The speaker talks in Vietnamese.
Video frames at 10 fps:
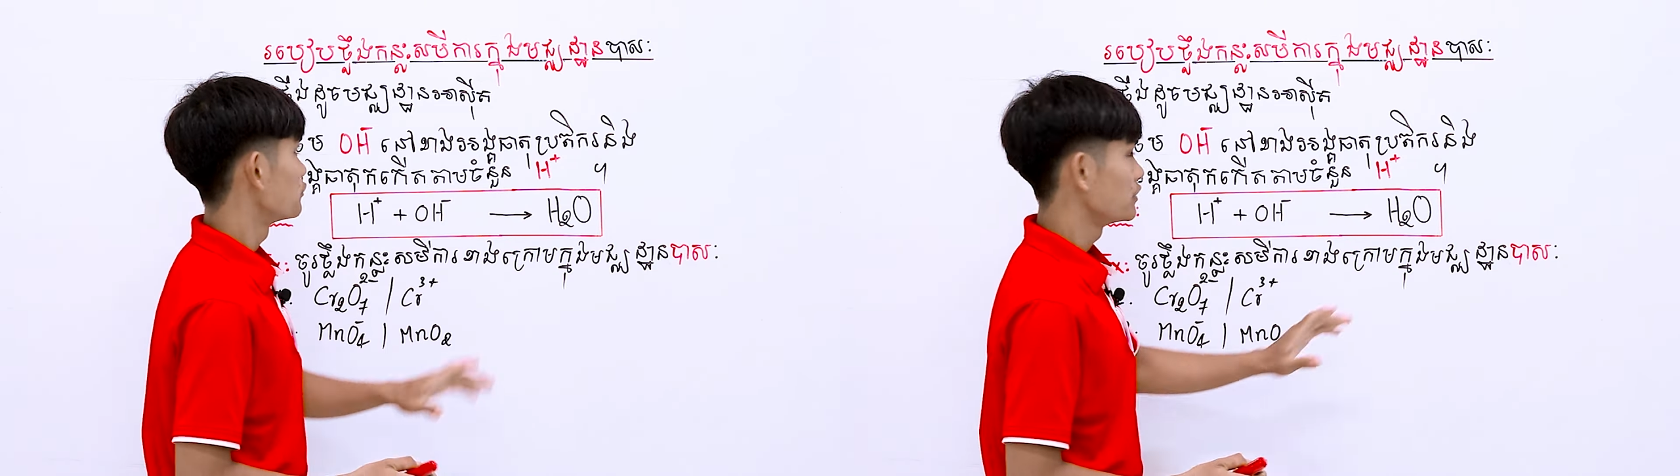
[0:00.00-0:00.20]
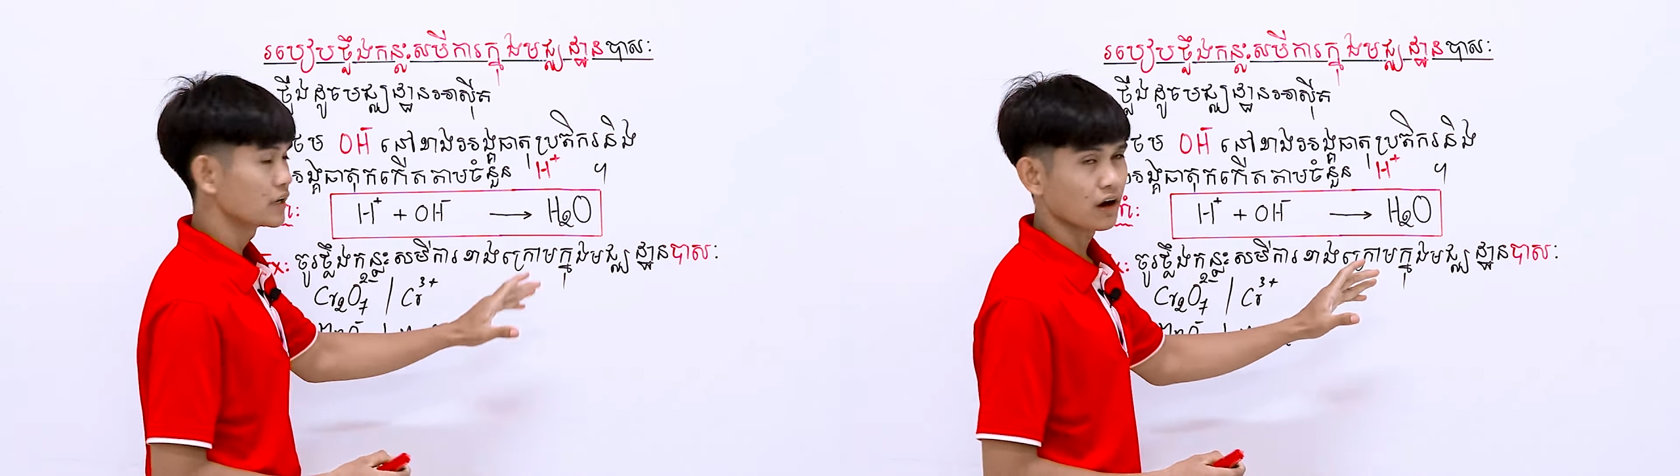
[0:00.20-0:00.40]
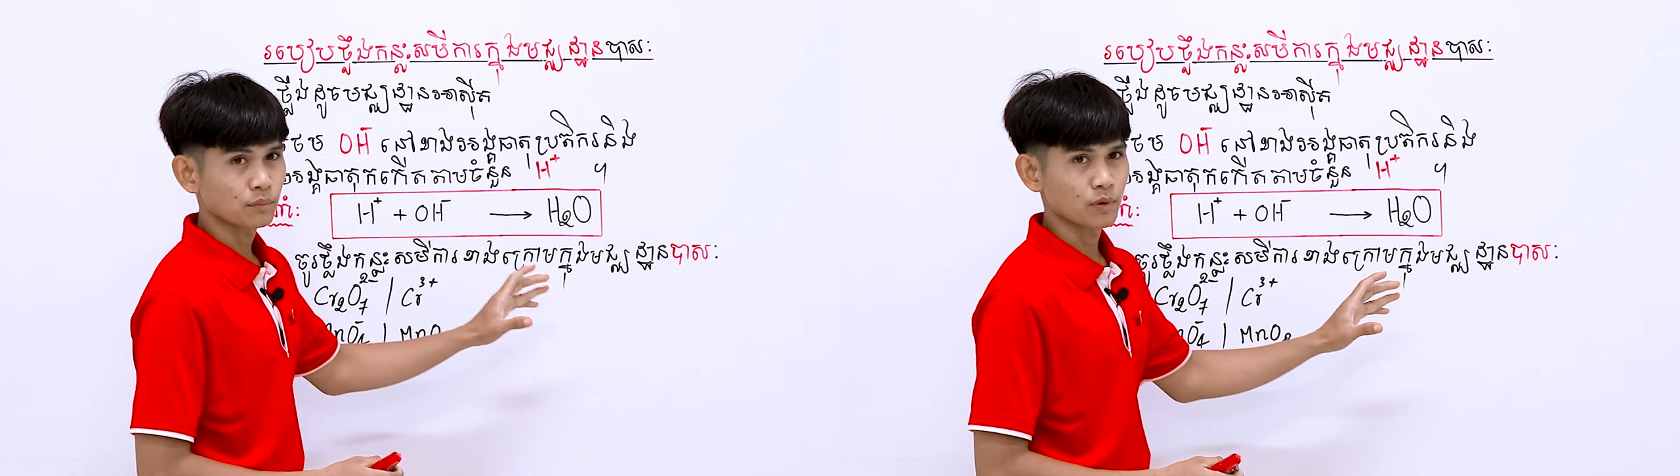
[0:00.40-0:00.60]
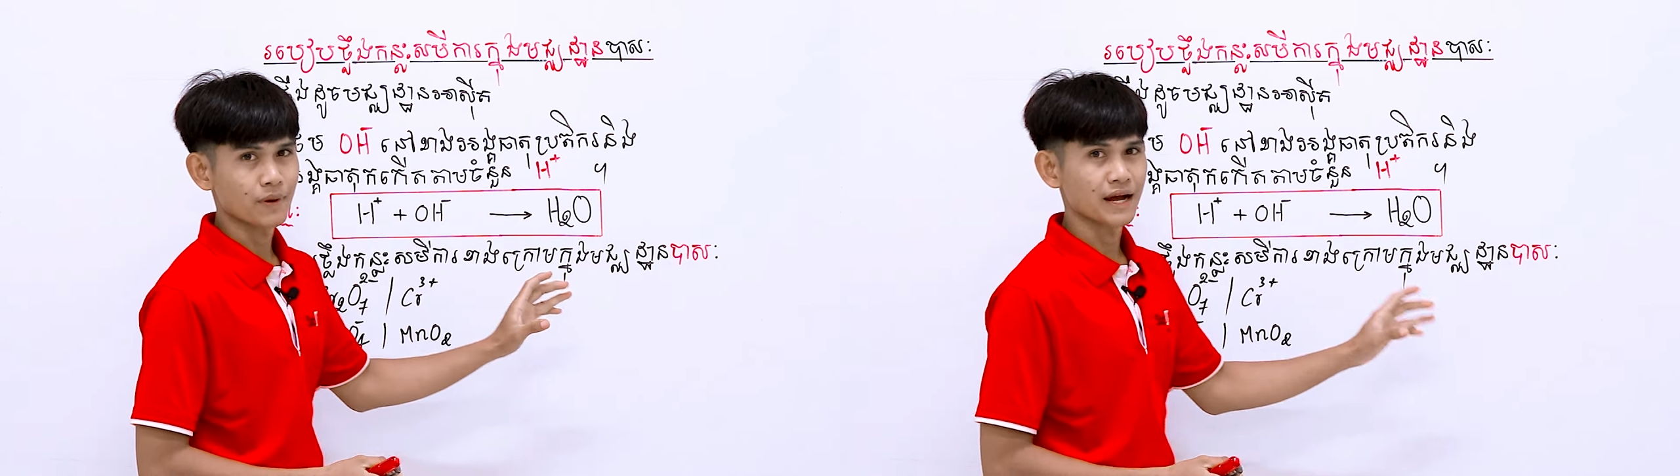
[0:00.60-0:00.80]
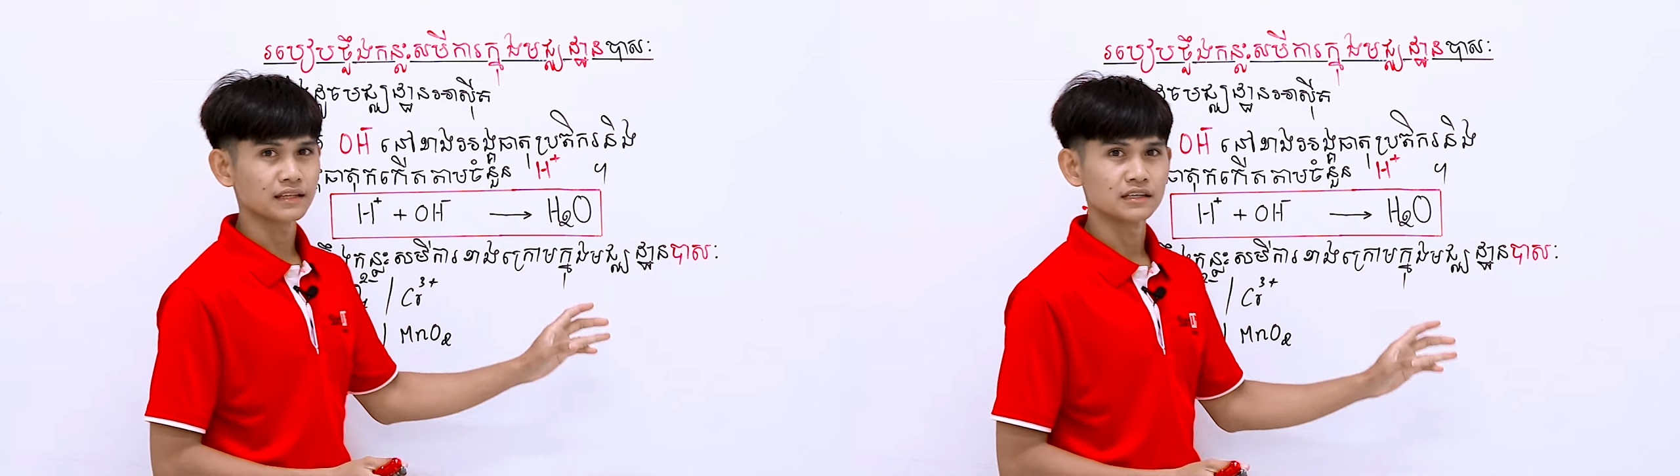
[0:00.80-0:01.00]
vì ở bộ
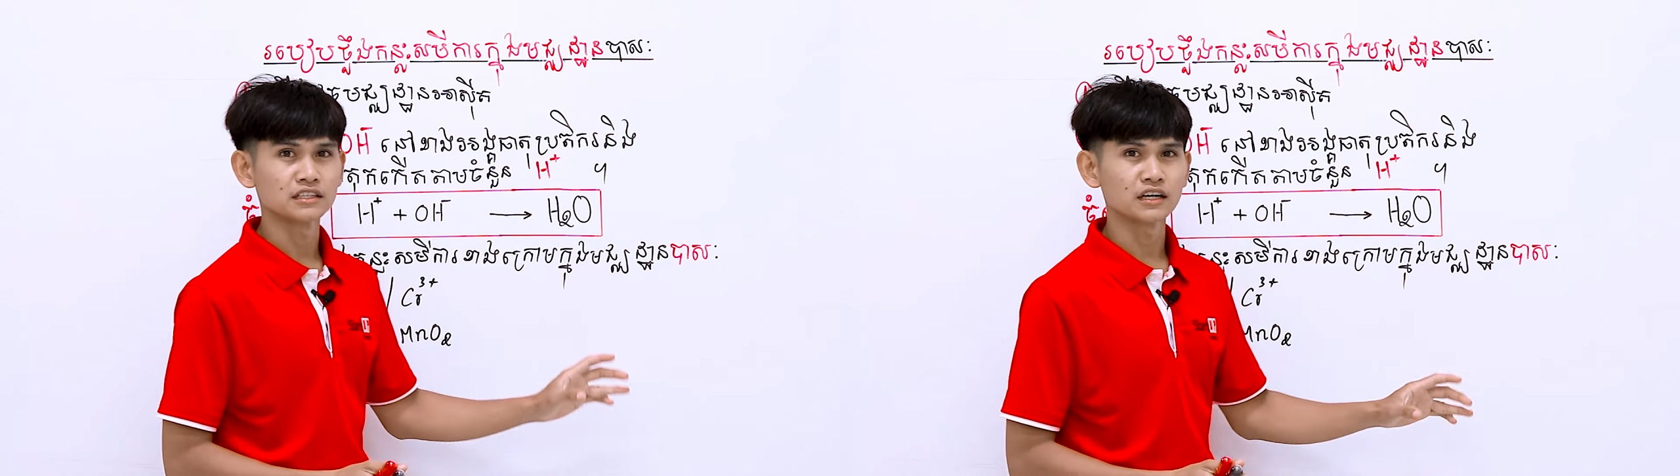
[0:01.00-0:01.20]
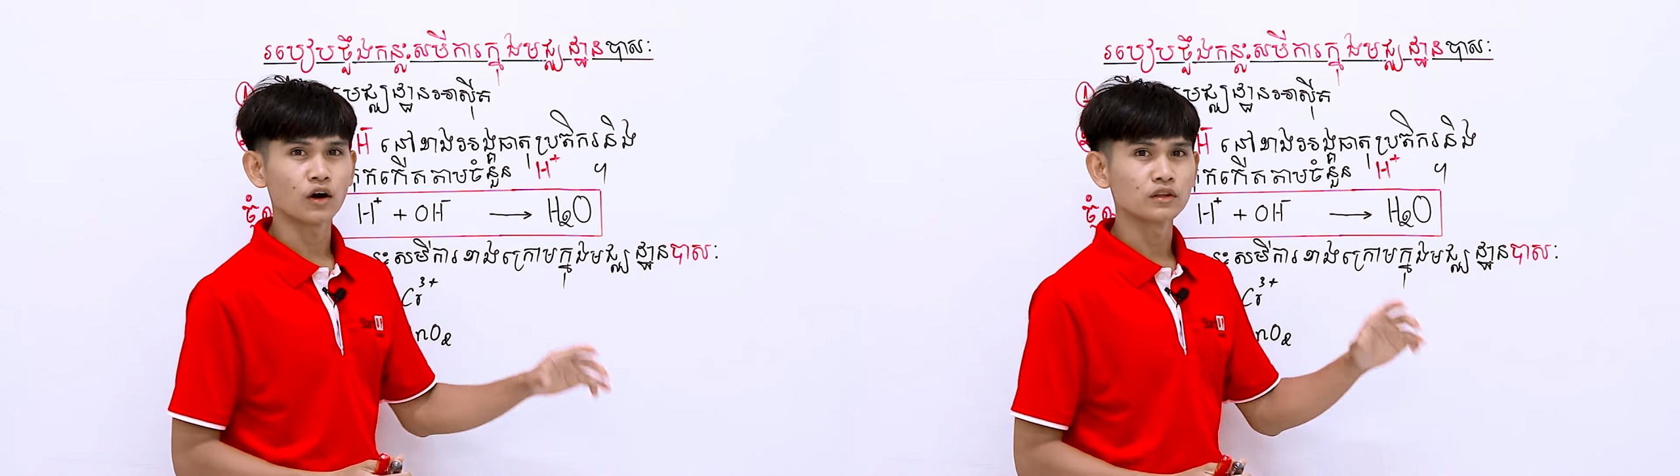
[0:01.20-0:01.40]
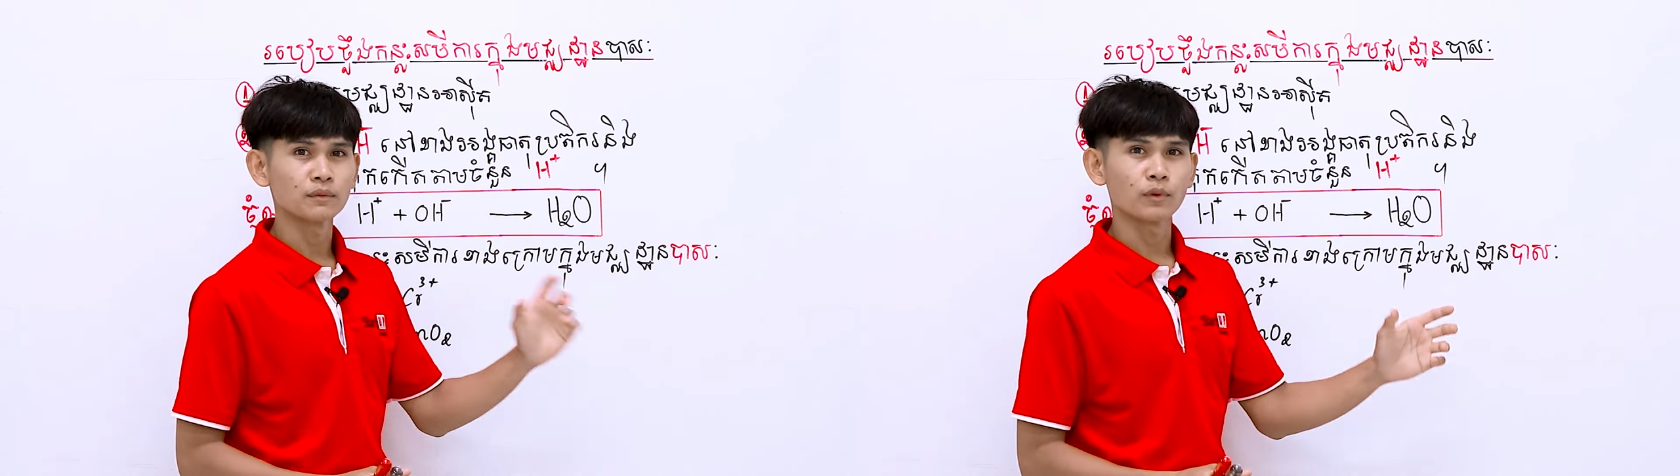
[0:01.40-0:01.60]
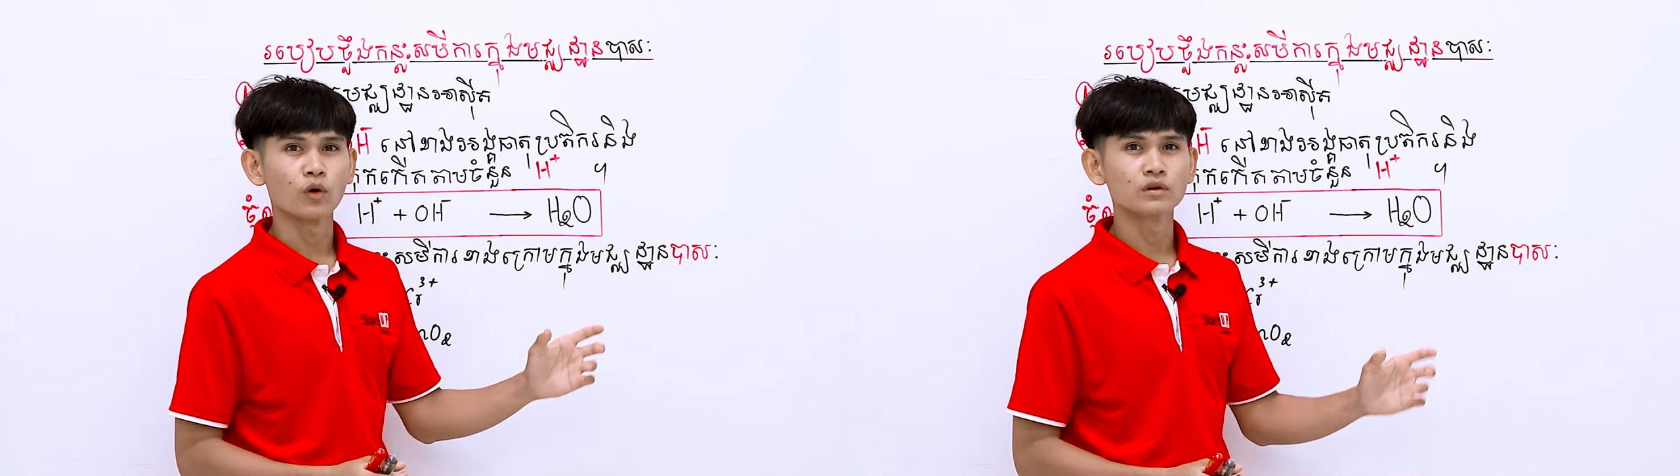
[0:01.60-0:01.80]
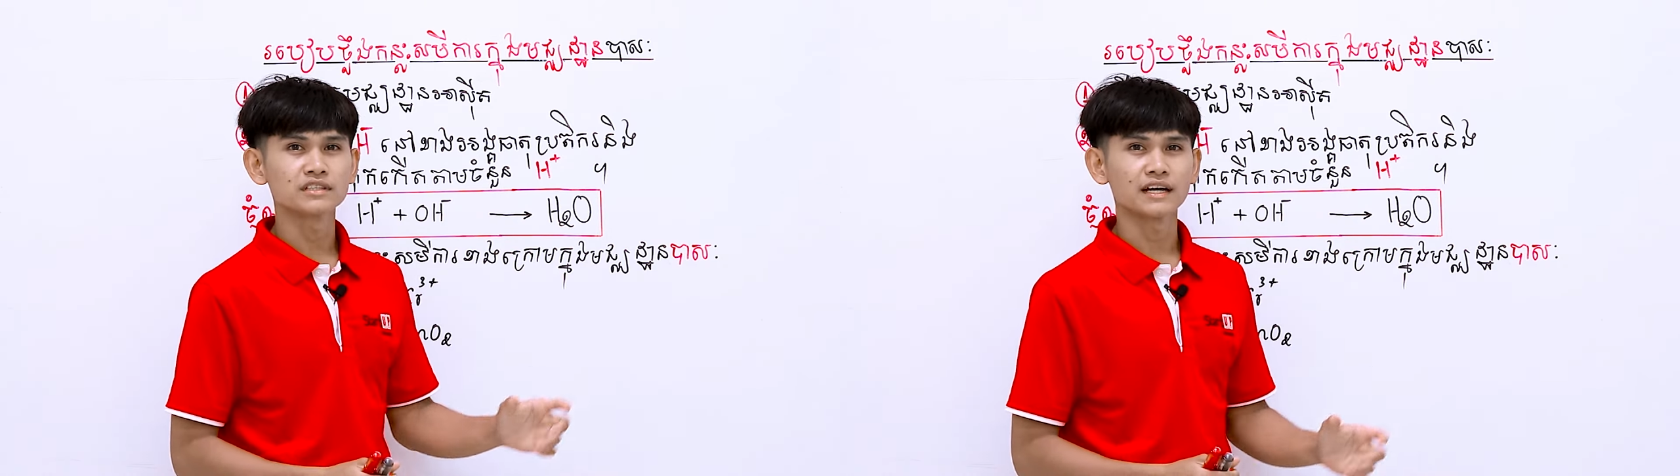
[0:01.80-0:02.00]
ba thì chẳng ở tập
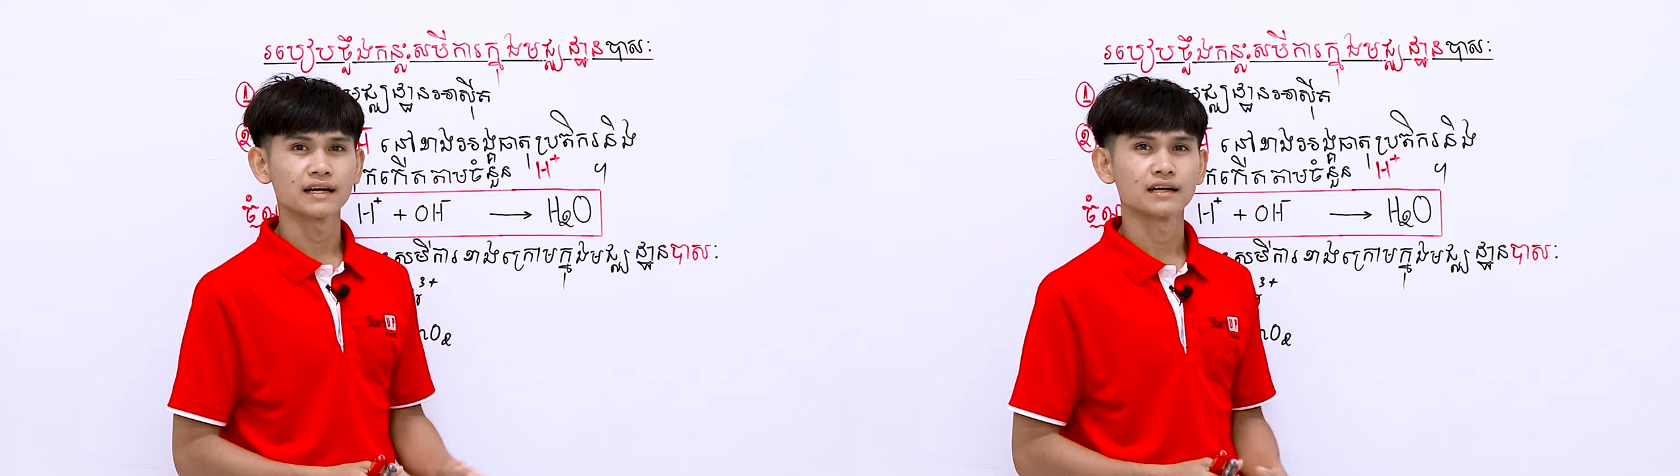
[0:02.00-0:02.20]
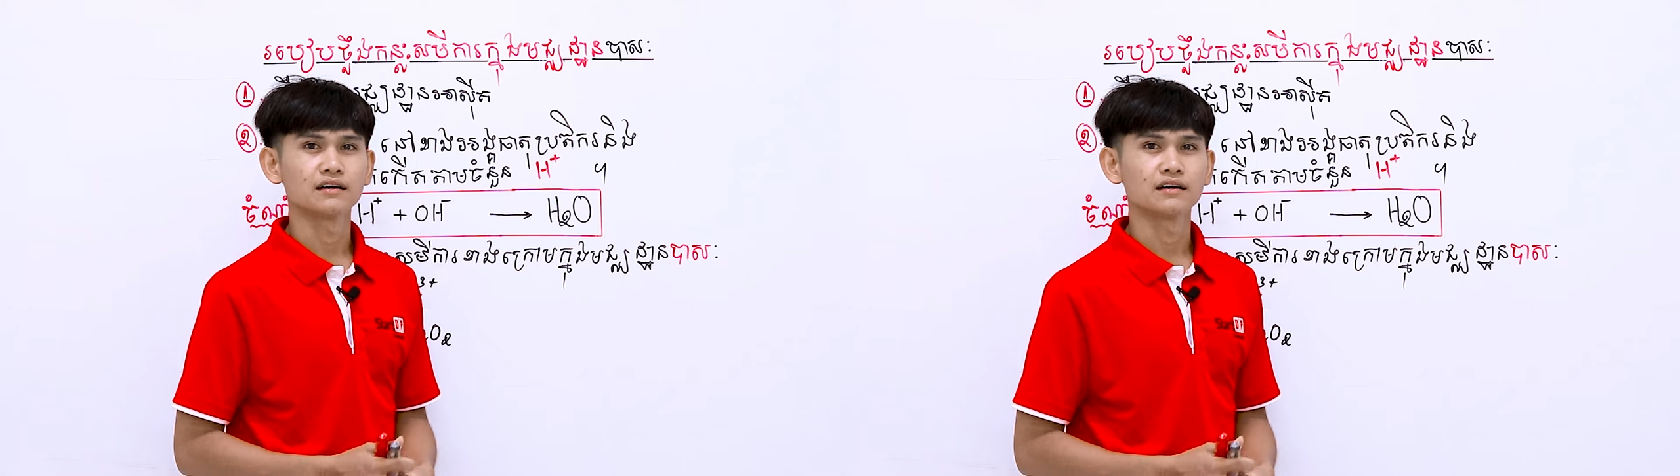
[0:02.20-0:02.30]
ôn cha